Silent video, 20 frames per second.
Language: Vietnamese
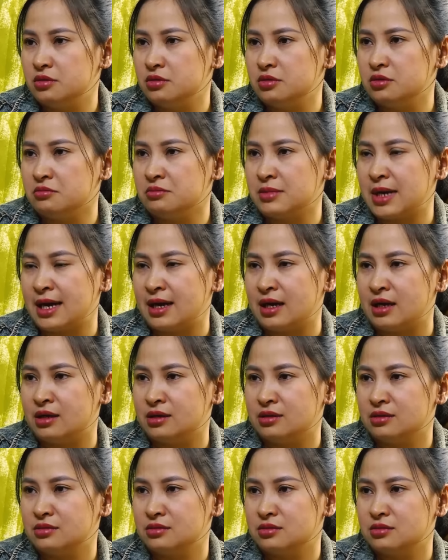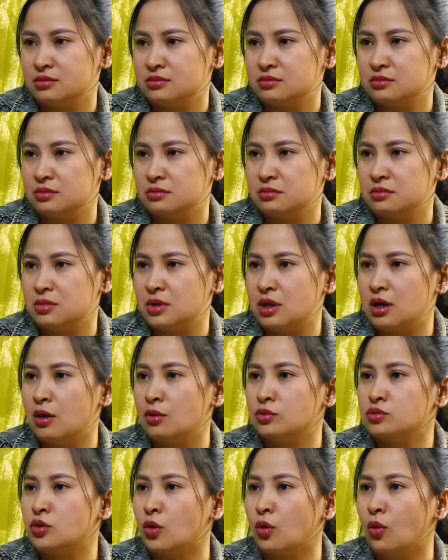Nhưng mà
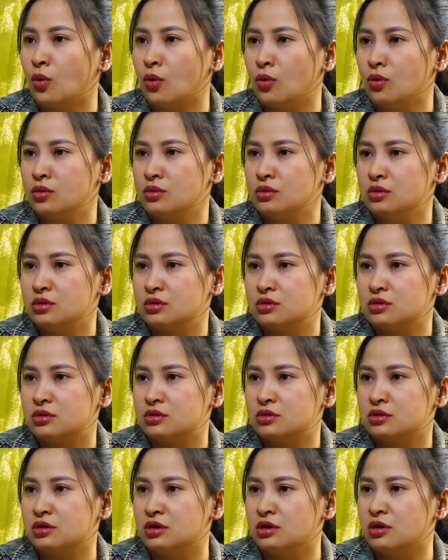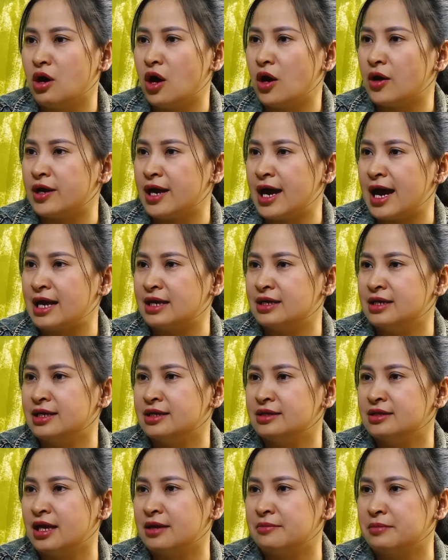ông Tú cứ hỏi han
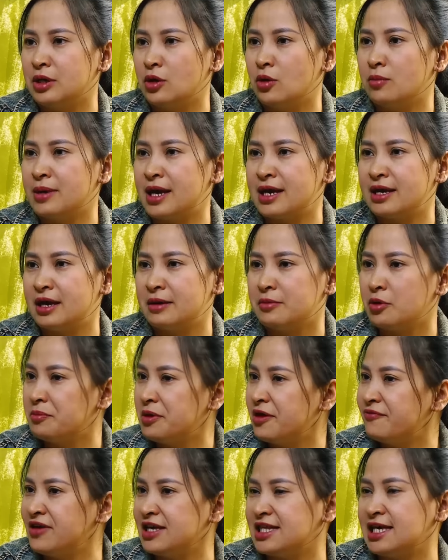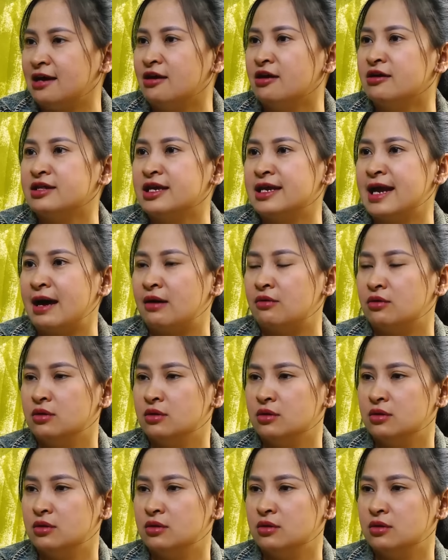linh tinh mấy hôm nay em không biết phải trả lời thế nào.